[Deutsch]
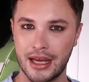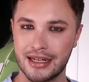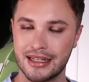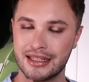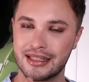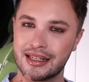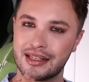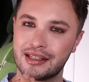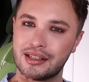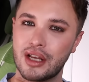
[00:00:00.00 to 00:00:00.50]

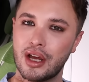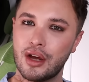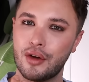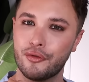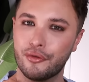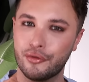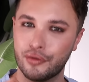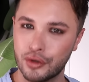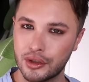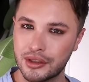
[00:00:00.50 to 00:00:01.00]
Dieses
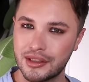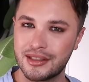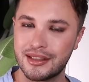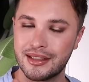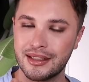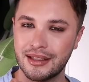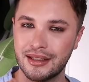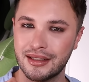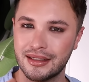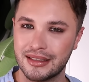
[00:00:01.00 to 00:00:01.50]

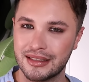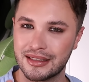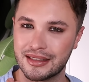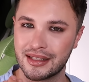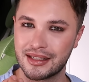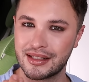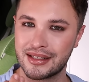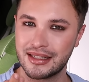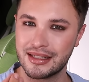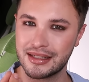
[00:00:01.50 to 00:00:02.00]
würzig,
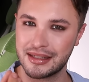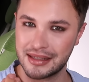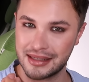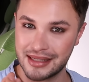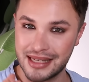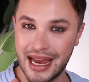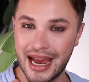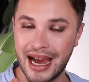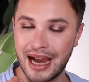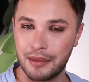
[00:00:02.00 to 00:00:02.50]
dieses,
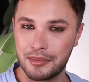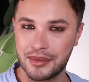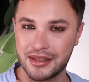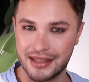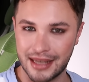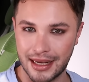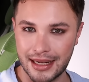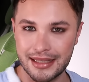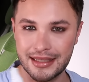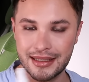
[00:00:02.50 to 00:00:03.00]
dieses herbe,
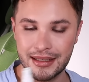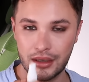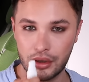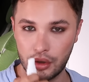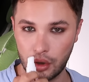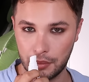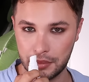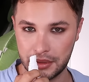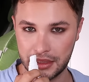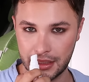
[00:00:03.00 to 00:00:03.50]
salzige
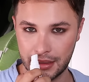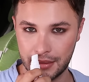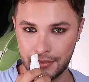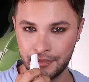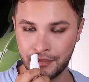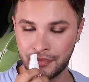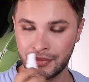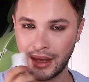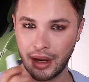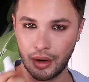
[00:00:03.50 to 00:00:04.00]
kommt hier
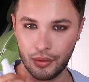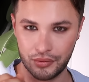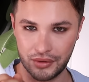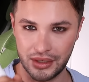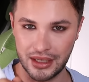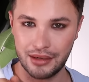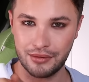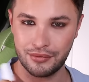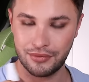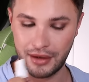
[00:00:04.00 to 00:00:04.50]
auf
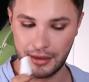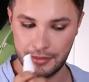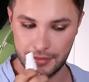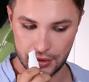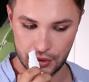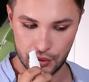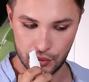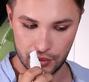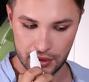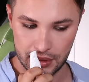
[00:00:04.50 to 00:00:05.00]
jeden Fall
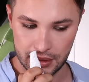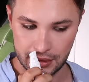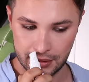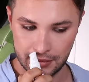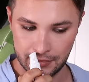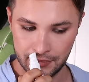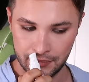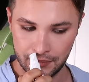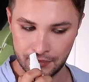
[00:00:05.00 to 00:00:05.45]
mit durch.